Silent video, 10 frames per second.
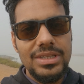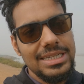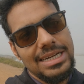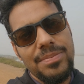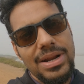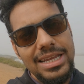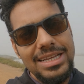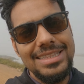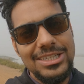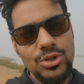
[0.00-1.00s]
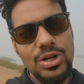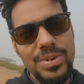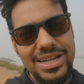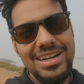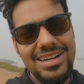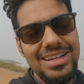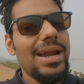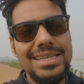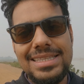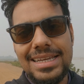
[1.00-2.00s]
সেটা প্রায় তেষট্টি মিটার
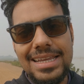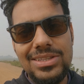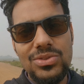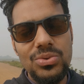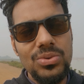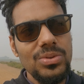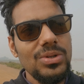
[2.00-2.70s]
ব্যারেজ থেকে কিন্তু